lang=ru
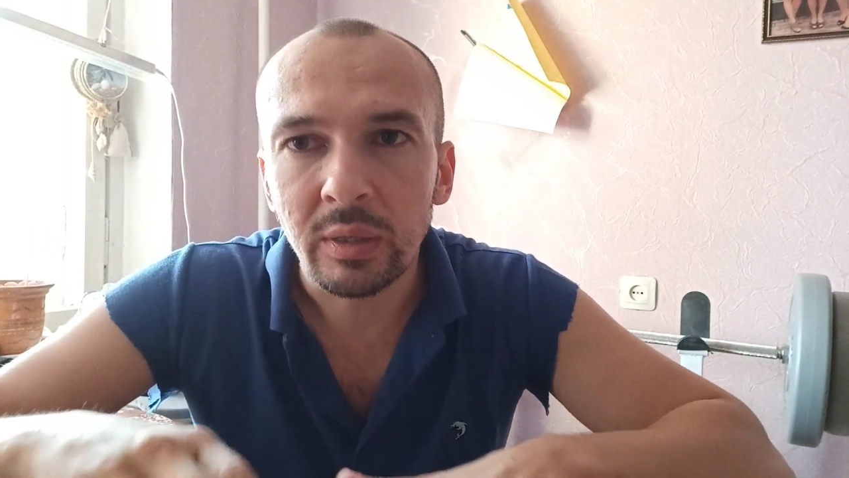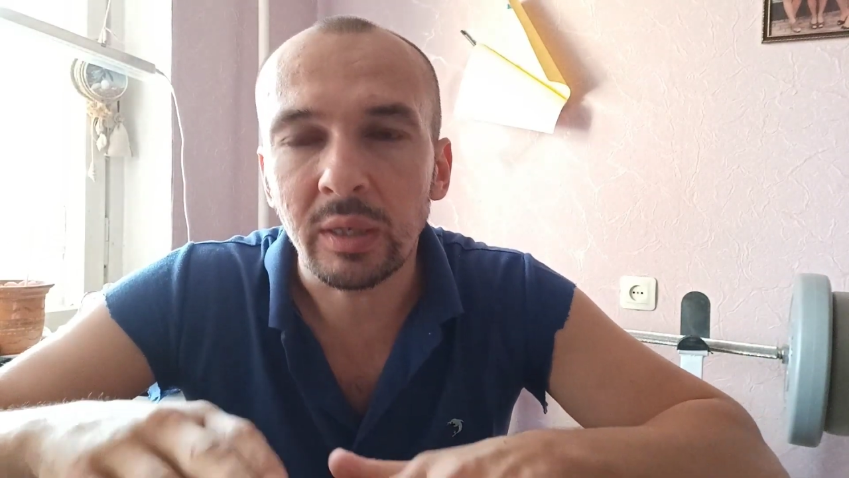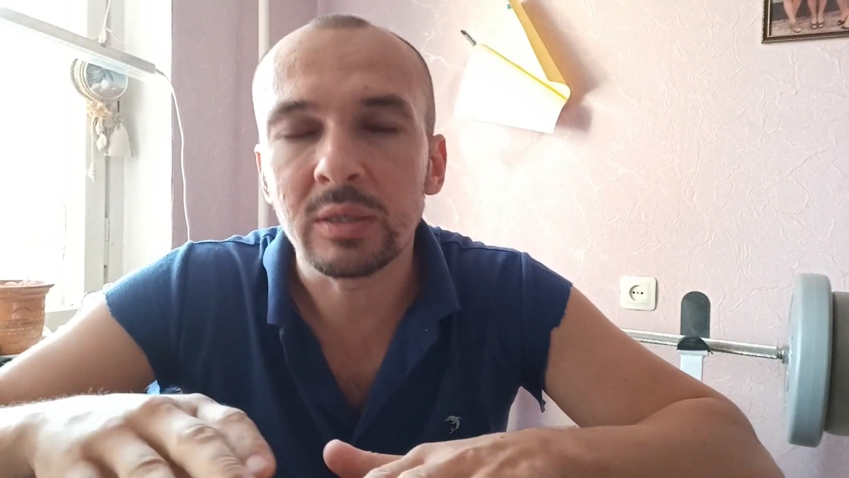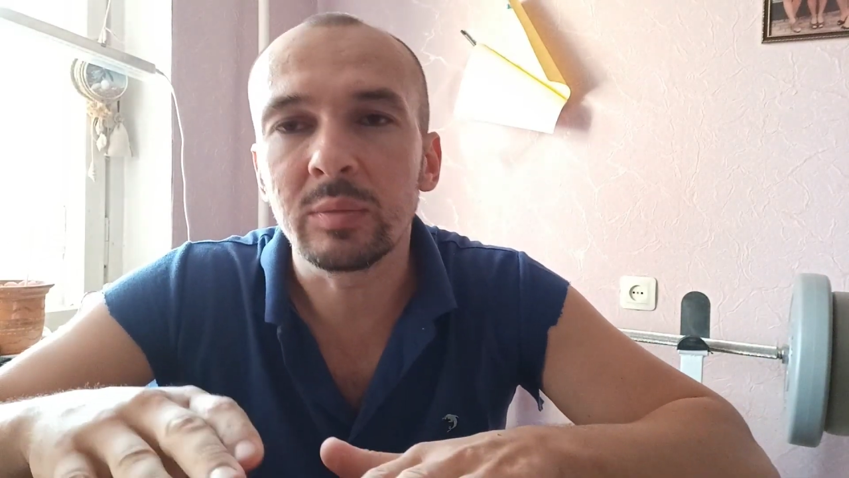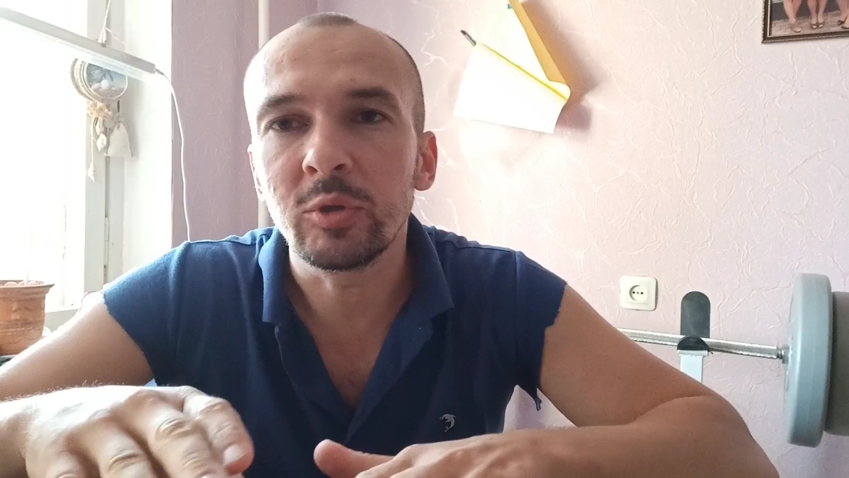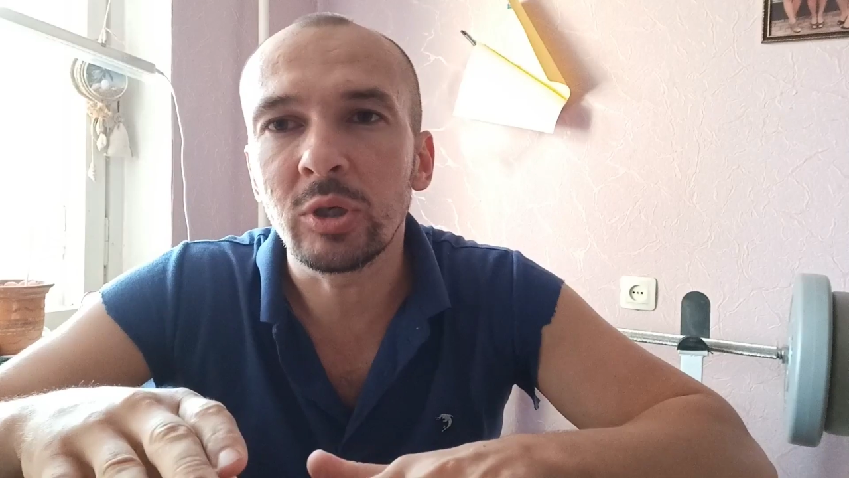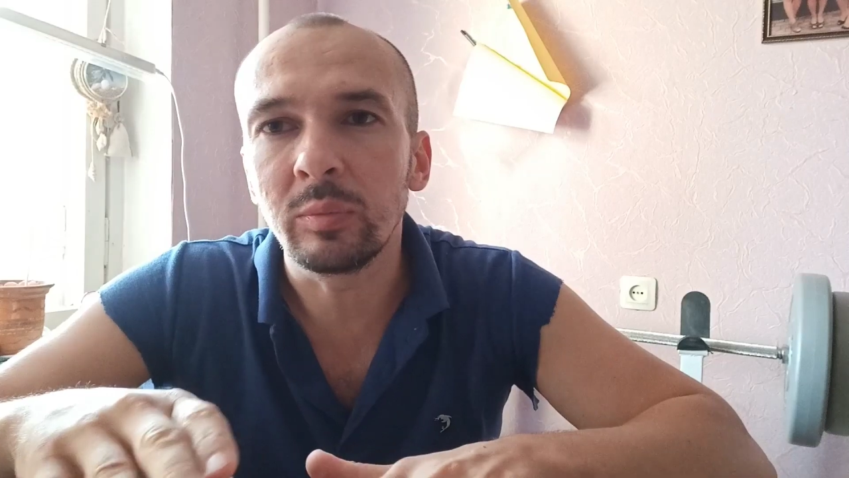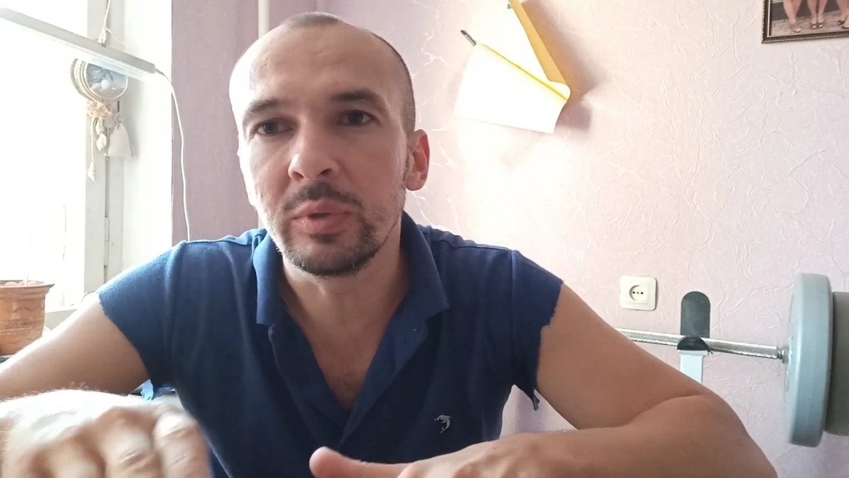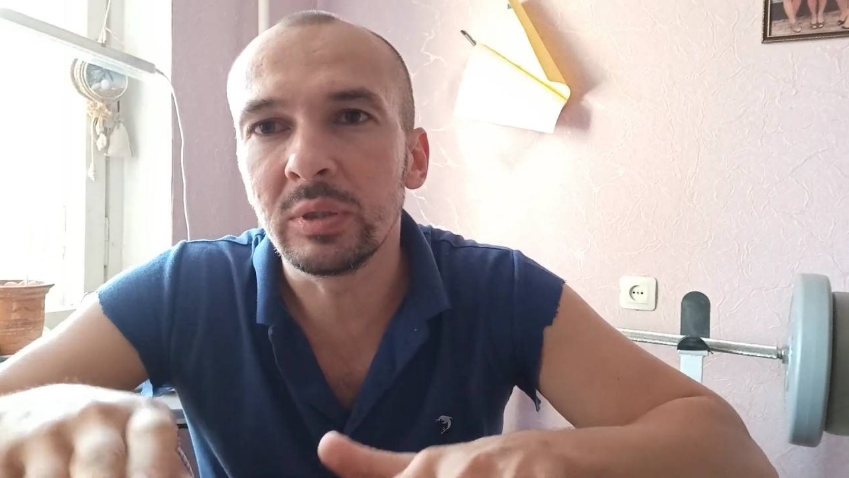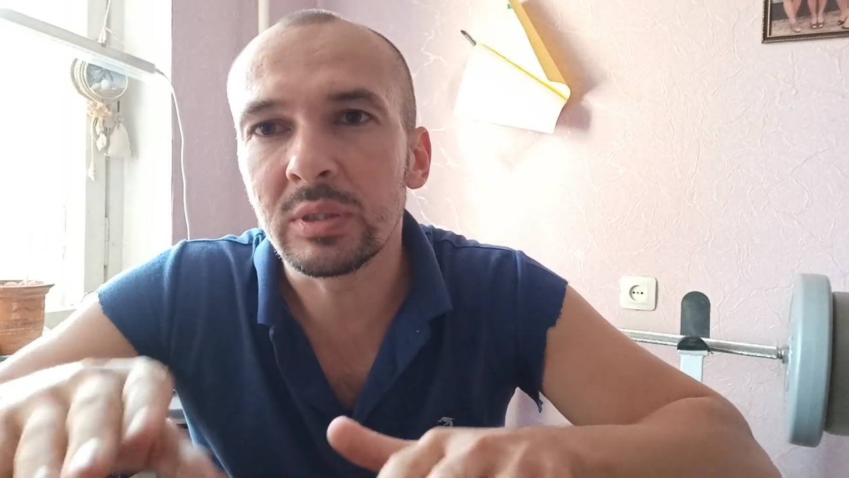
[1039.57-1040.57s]
Так я
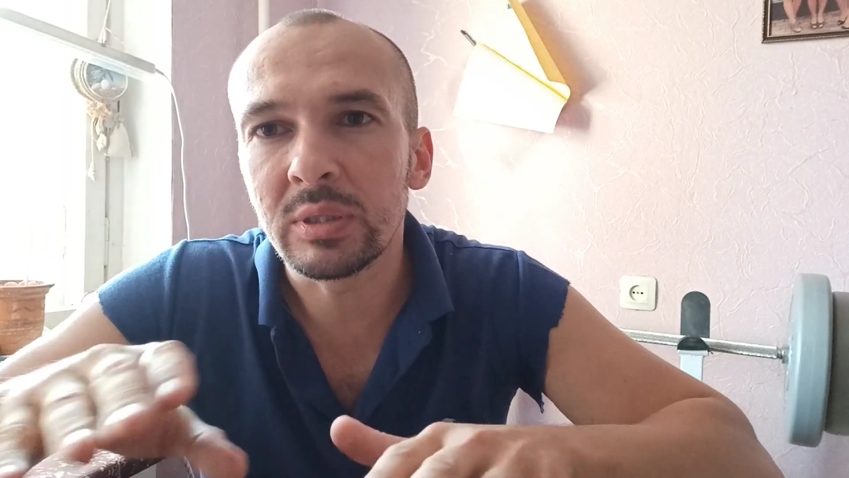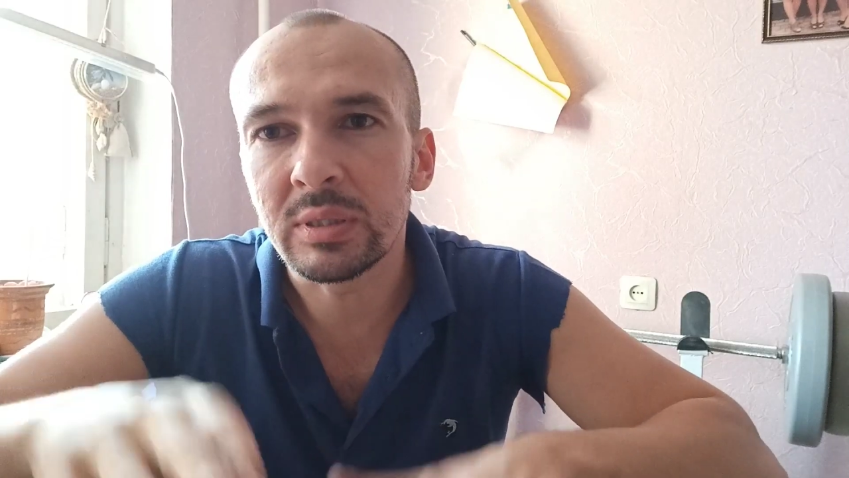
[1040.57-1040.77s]
замечал, было с